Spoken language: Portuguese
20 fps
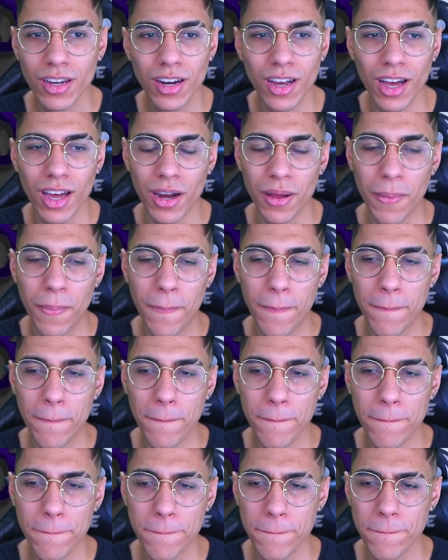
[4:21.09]
Cara.
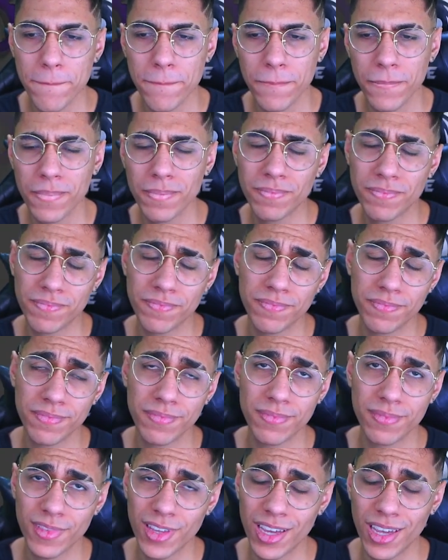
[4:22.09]

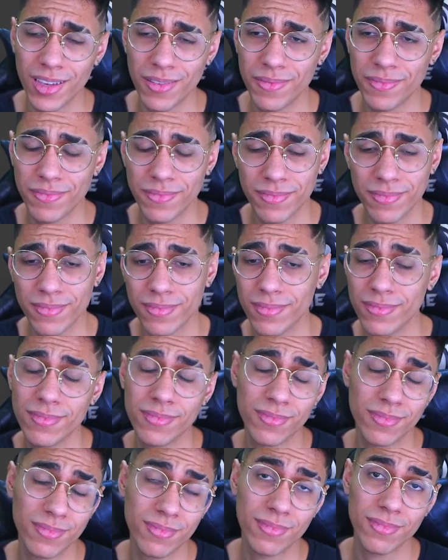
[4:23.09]
É.
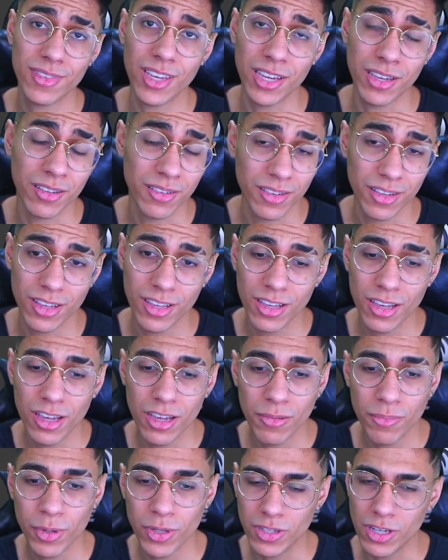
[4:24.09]
É.
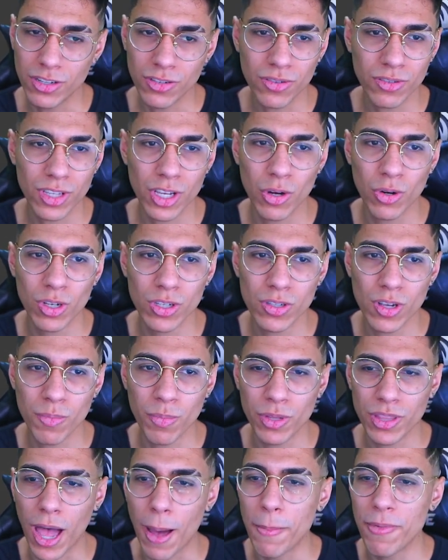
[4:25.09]
O personagem que não tem rosto, só.
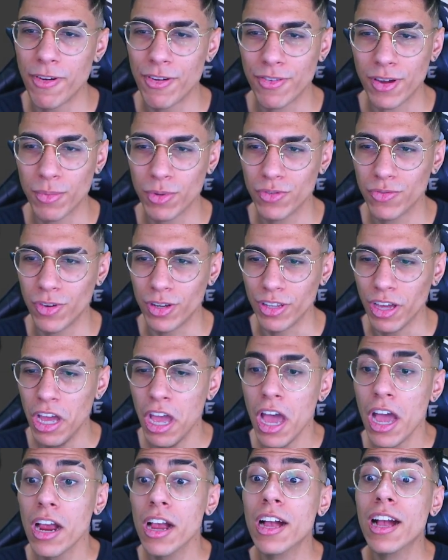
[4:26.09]
W vai ficar muito foda.
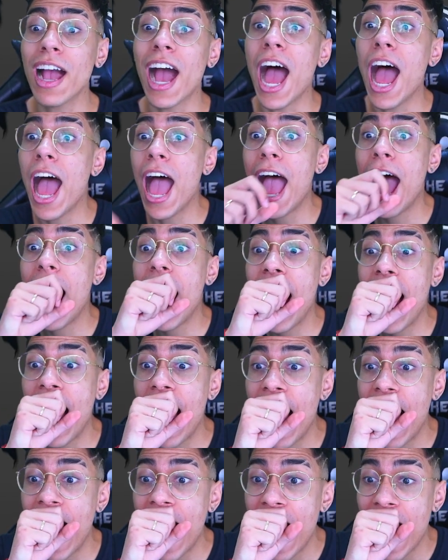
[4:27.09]

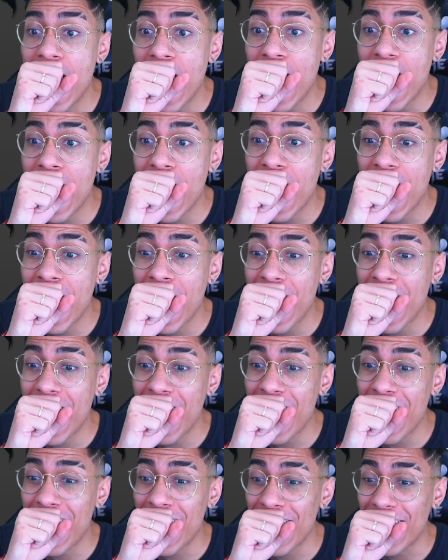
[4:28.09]

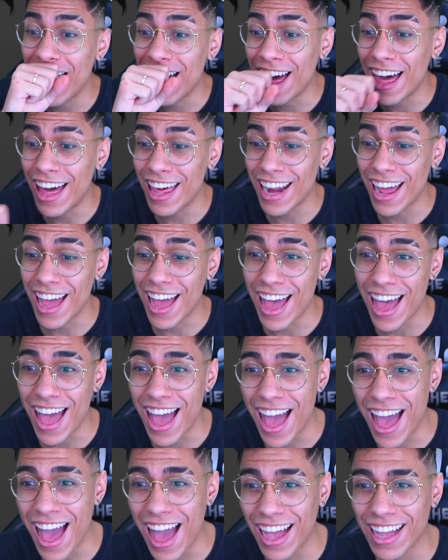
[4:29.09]

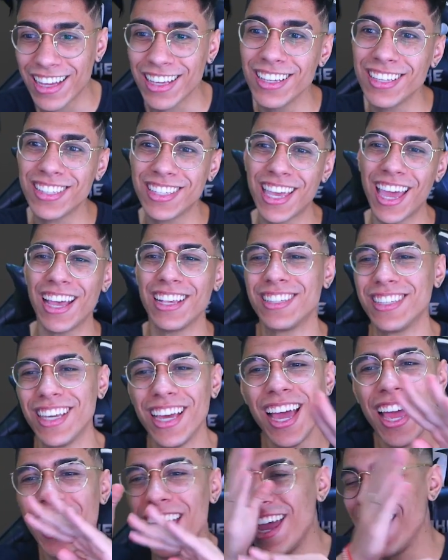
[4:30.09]
Caraca,
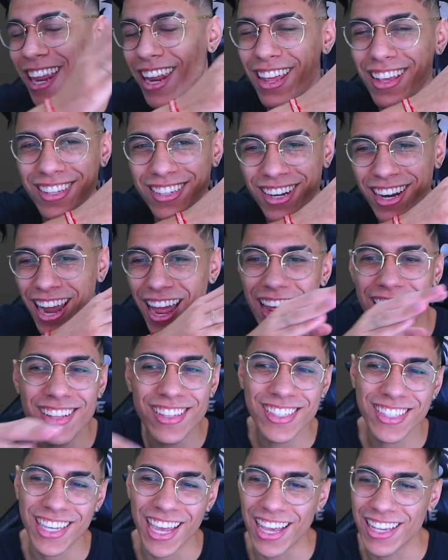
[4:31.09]
esquece. Eraserhead,
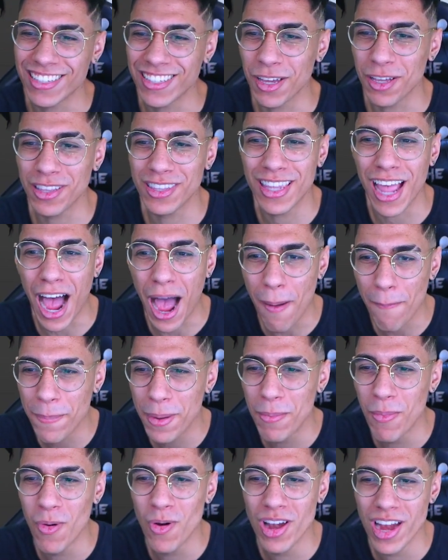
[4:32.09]
esquece.
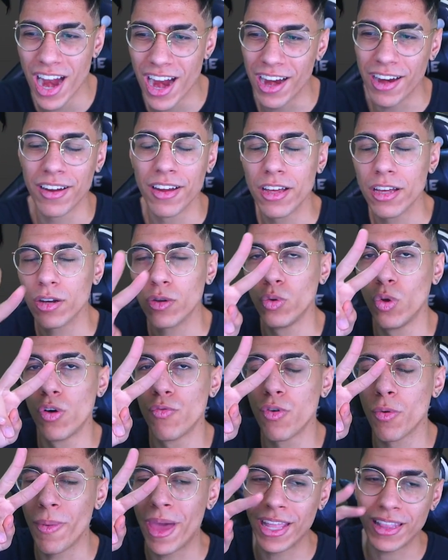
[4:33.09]
W Mulher,
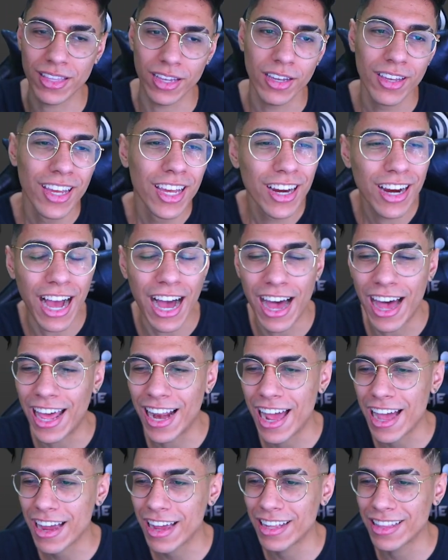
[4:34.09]
novo meta.
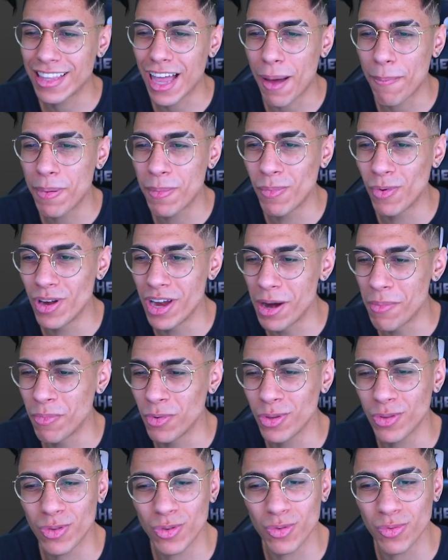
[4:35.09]
Caraca, W Mulher,
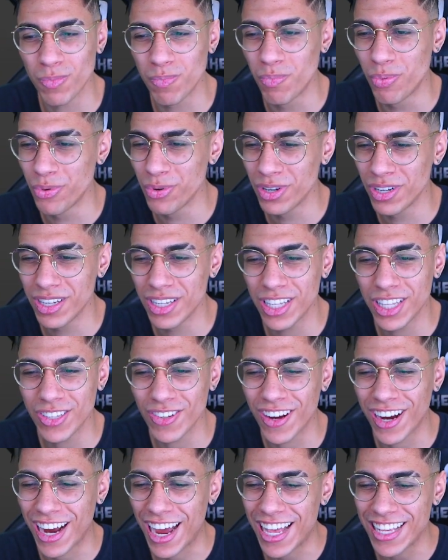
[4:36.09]
muito bonito.
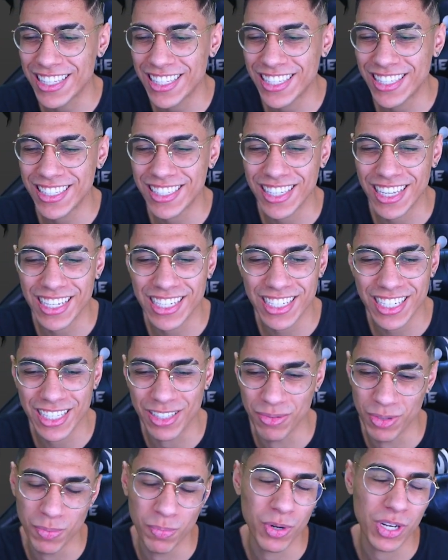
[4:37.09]
Cacete,
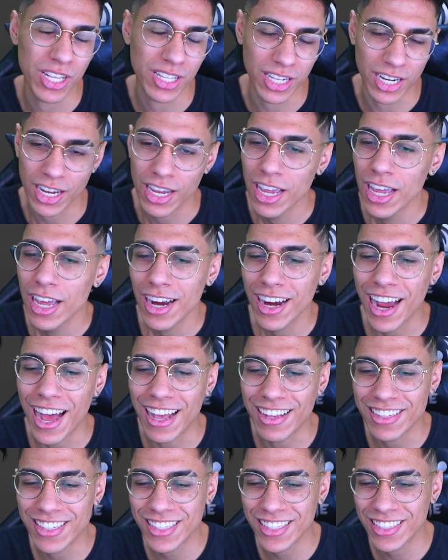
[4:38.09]
muito bonita, né?
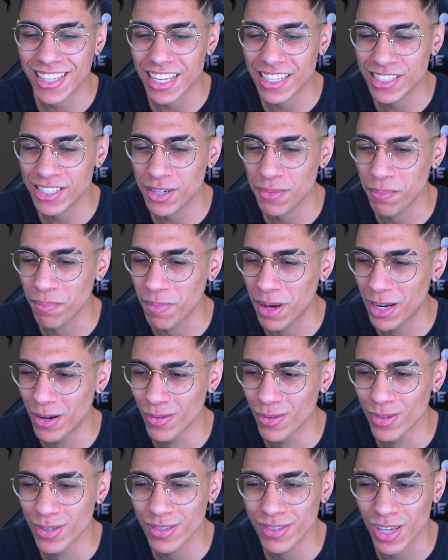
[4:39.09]
Cacete, mano
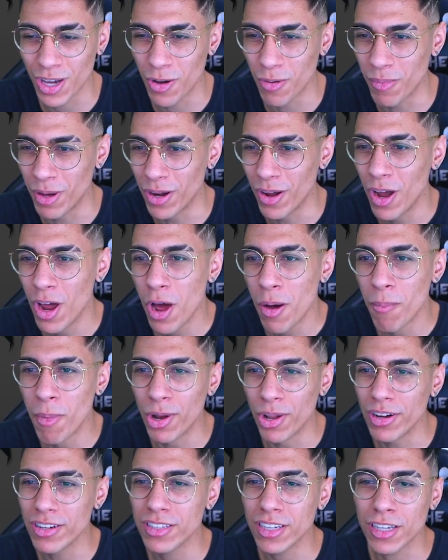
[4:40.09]
do céu, mano.
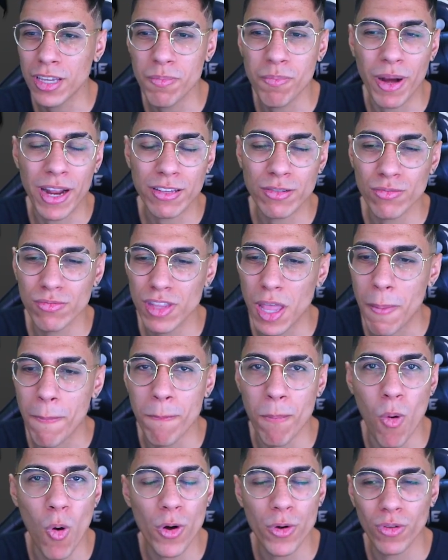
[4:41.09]
Mano, olha esse aqui, parece um
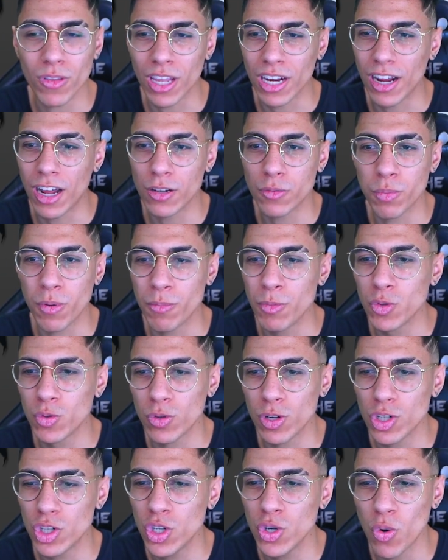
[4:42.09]
demônio, tá ligado? Tipo uma
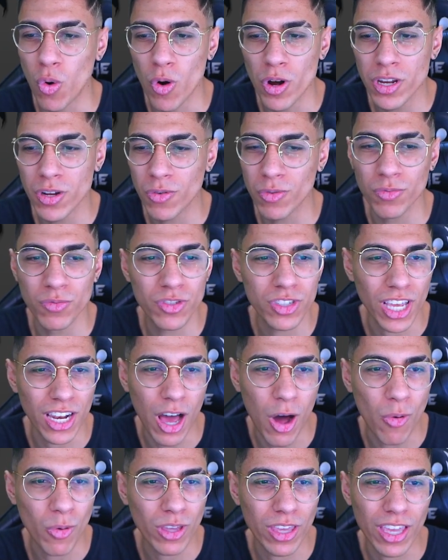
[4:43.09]
mistura de Oni com sei
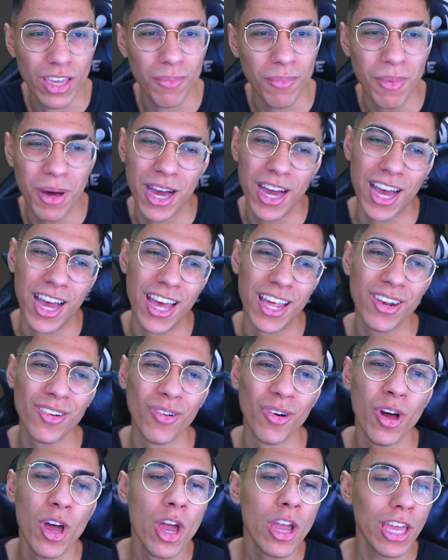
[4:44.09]
lá o que.
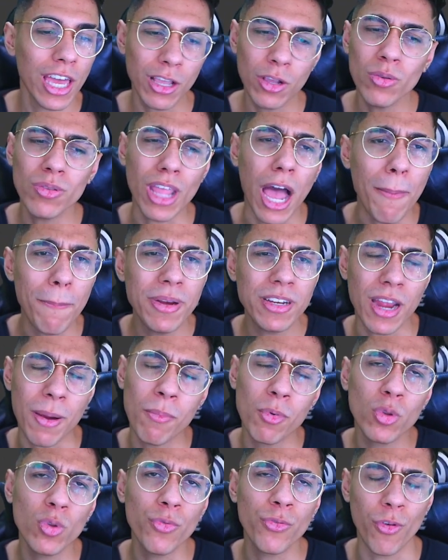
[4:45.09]
Mano, é que o W já é
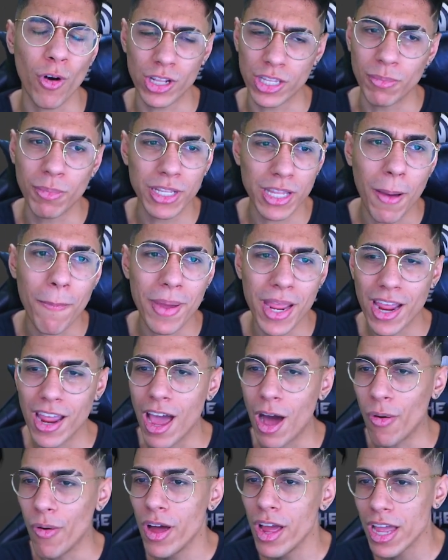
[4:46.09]
muito foda, mandar bem
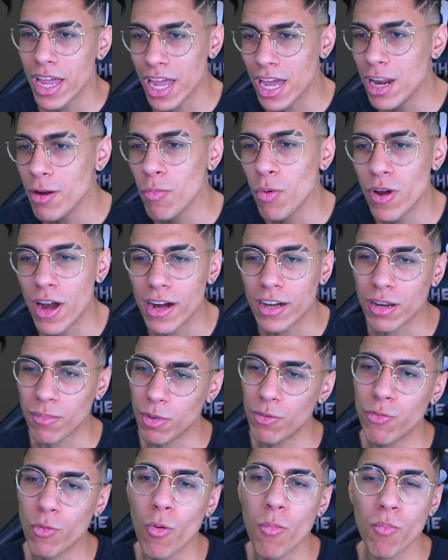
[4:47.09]
real. Ele e mulher
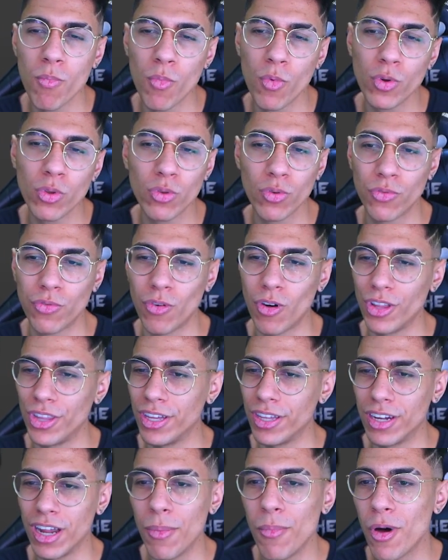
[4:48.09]
também ficou muito
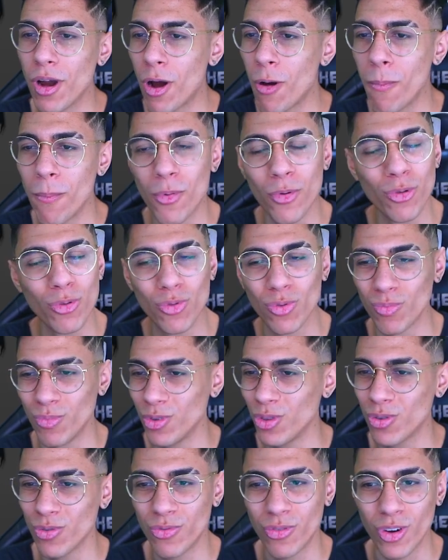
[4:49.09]
foda, na moral, muito,
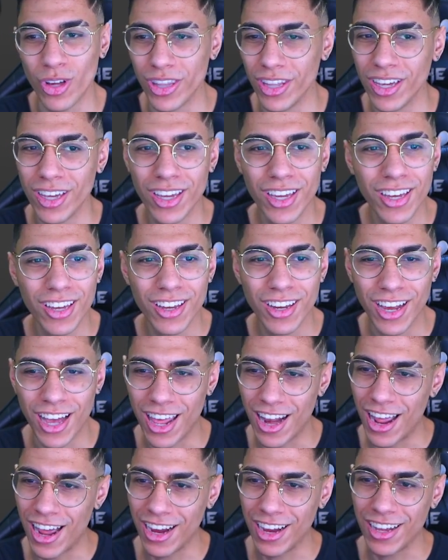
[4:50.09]
muito foda.
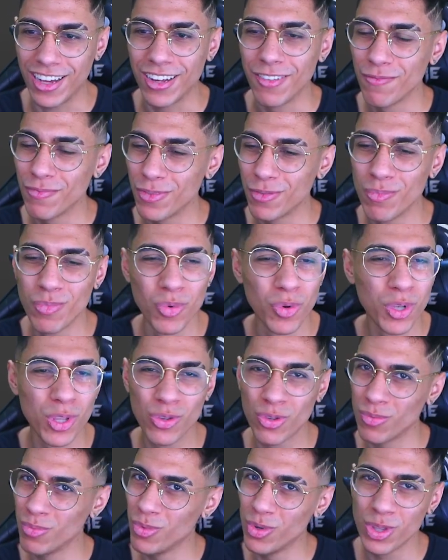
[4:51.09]
Caraca,
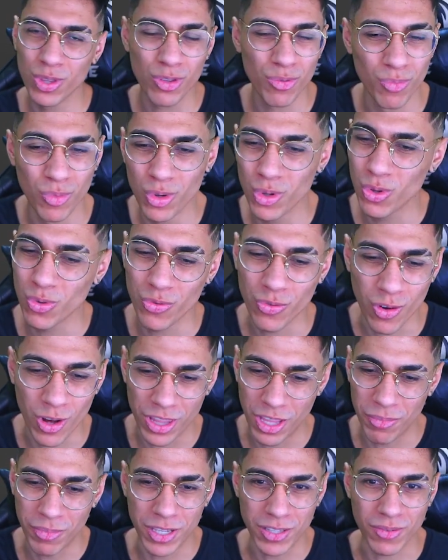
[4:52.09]
muito, muito, muito
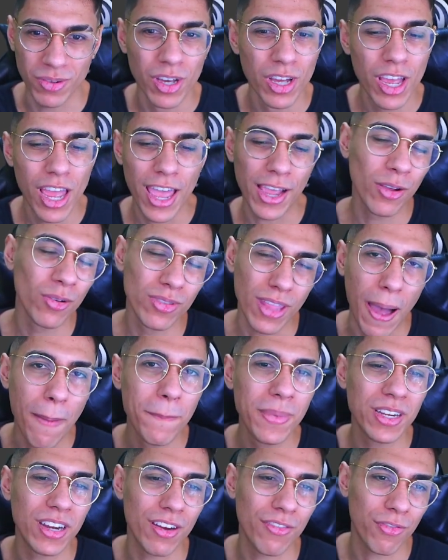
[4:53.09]
foda mesmo. É que o
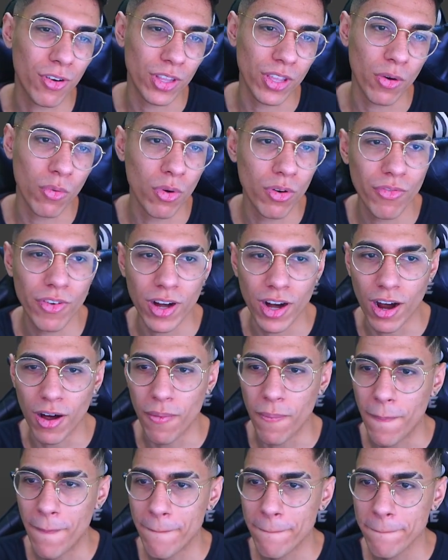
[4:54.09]
W já é foda, o
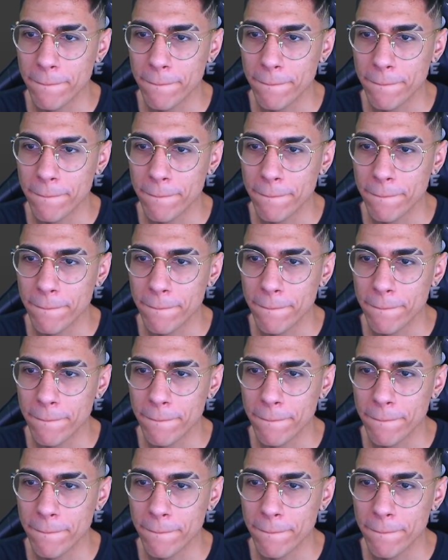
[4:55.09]
overhaul.